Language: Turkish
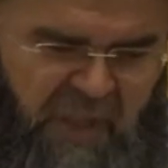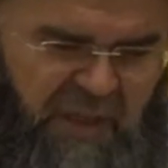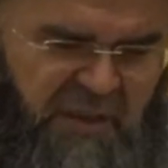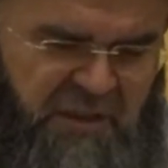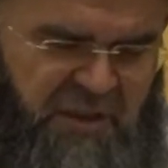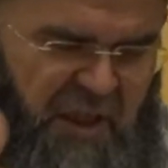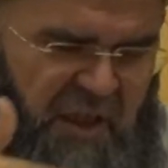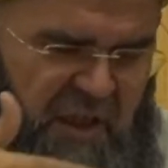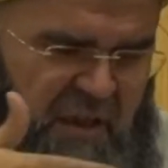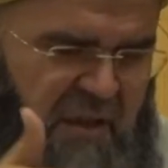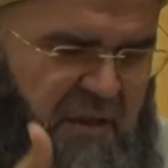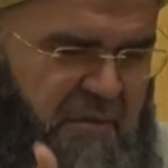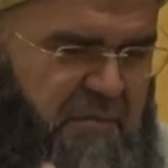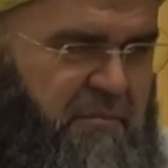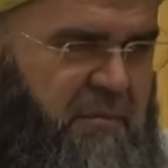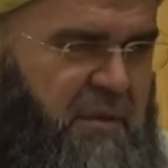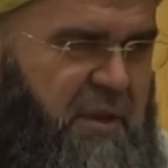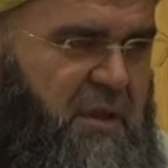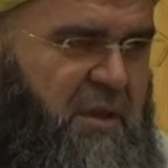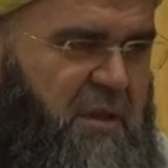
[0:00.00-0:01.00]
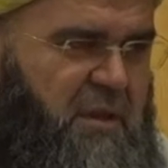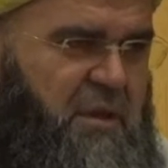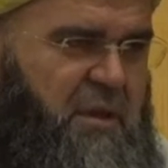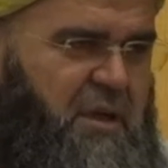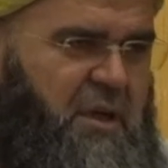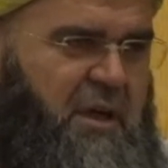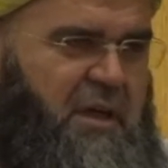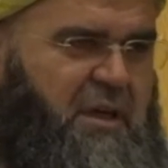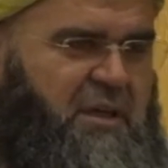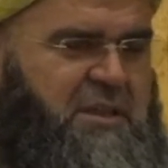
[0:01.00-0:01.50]
şeyi
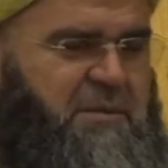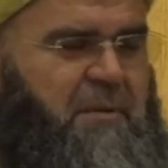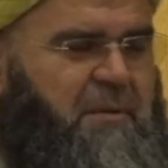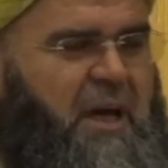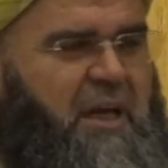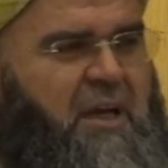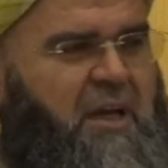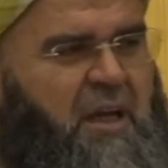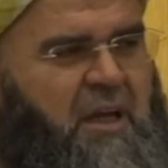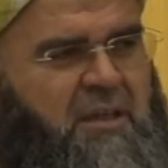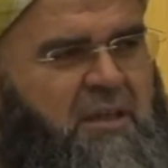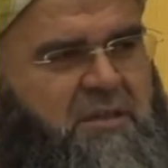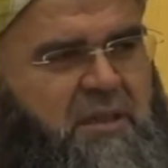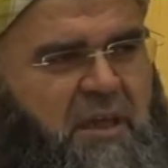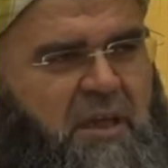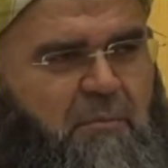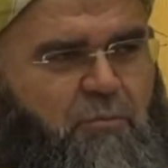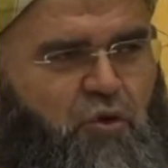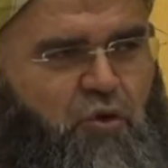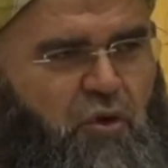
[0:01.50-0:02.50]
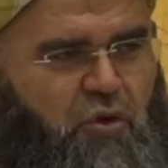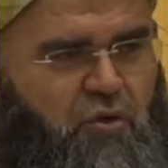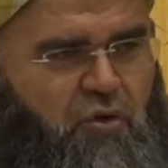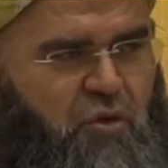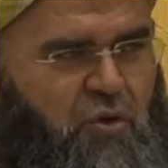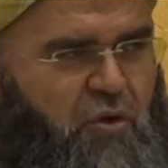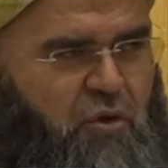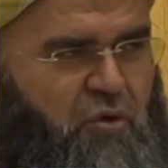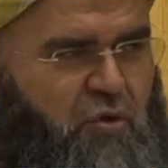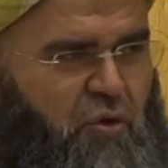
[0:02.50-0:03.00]
e, İsmail Aleyhisselam'ı
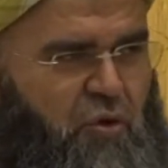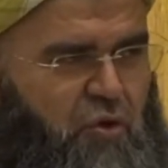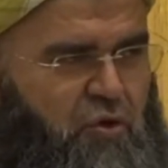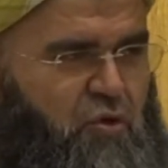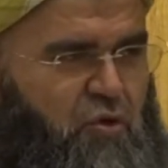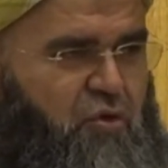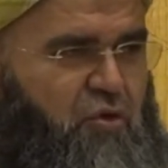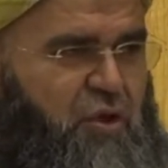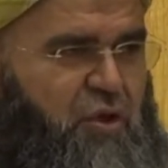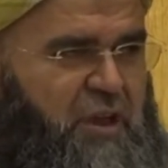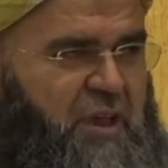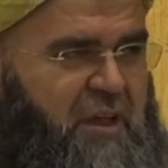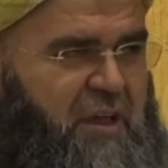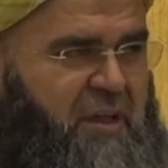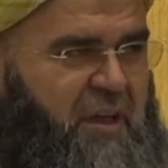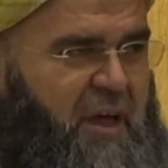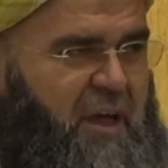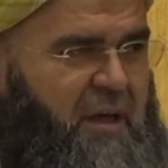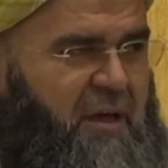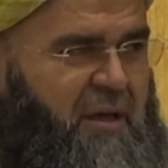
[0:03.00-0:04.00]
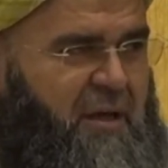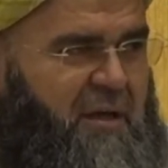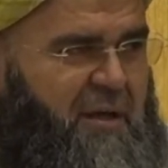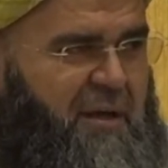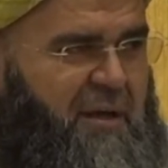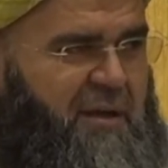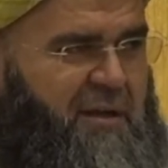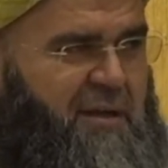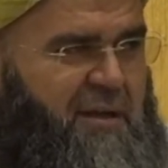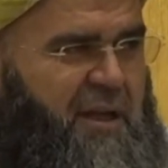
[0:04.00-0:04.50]
götürüyor, götürdüğü yerde
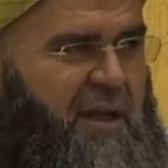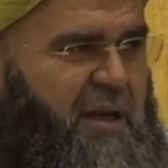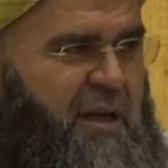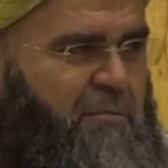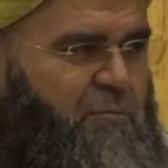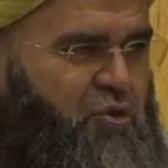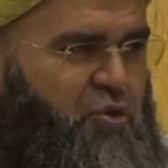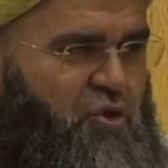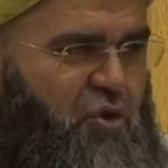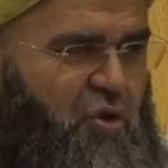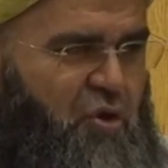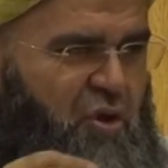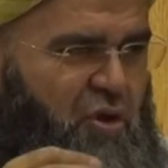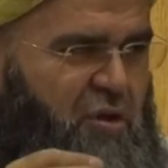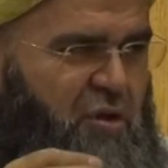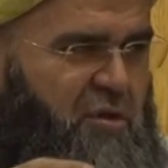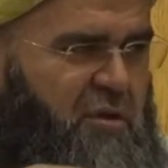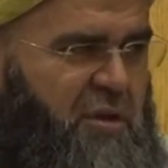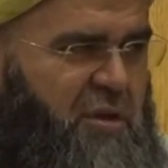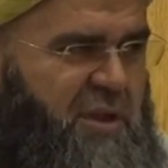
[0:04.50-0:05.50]
ne yapmış oluyor?